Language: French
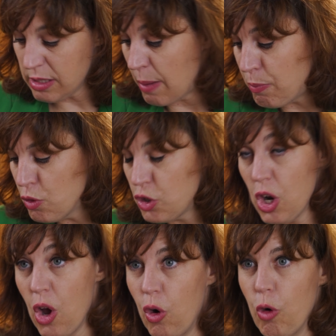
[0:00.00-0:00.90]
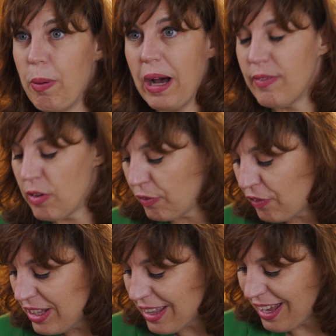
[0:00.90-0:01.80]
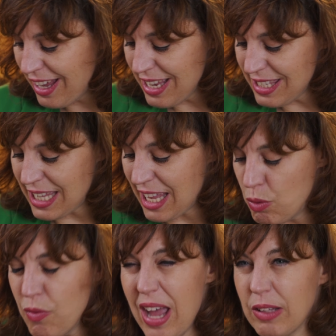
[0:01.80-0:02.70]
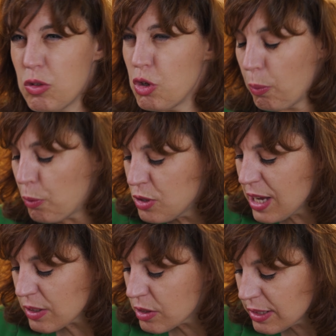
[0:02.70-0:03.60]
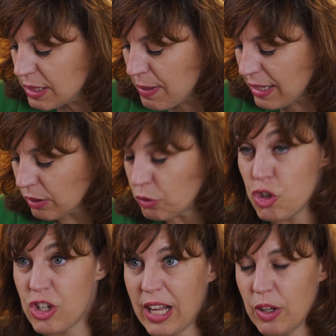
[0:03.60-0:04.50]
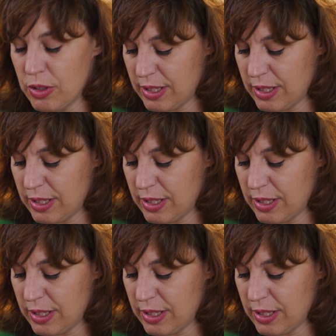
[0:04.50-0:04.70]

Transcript: Sa bouche, auparavant fine, s'était ouverte sur plusieurs centimètres de chaque